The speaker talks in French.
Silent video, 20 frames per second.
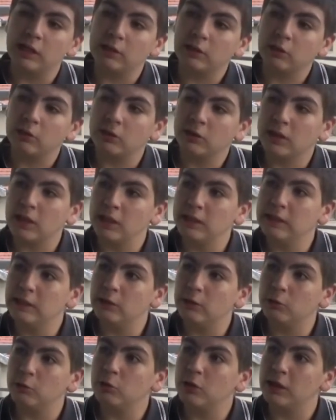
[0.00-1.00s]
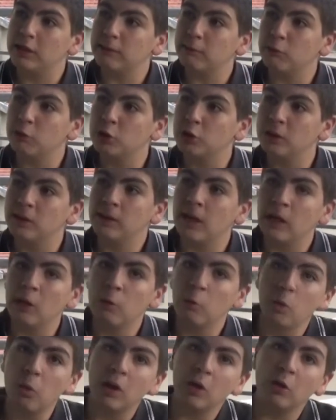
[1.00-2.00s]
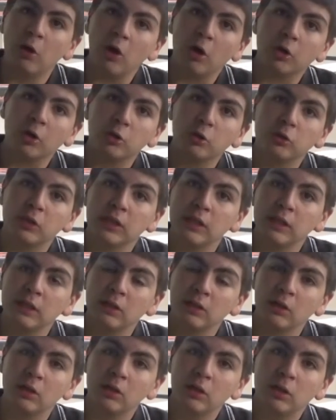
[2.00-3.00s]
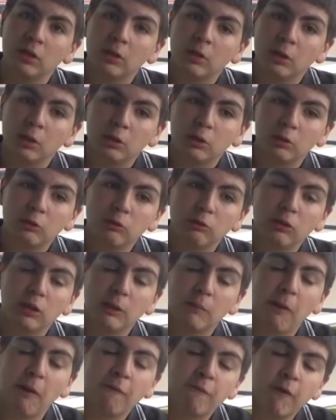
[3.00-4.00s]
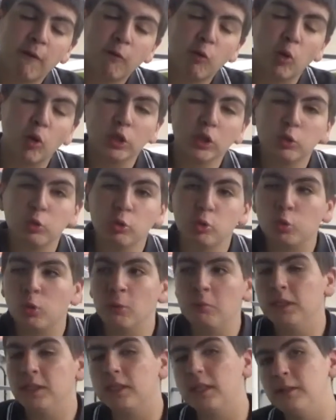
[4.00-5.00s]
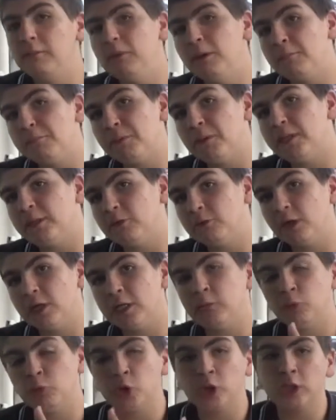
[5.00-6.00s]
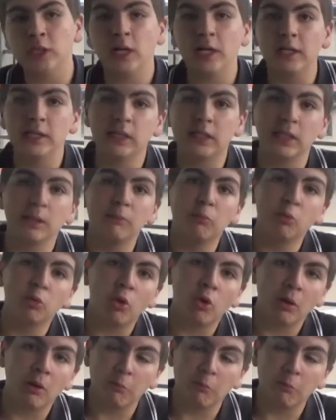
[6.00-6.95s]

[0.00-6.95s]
quand un leader du classement général, ou alors que t'es... n'es euh, pas favori du tour mais que es bien placé au classement général et que t'es bon dans la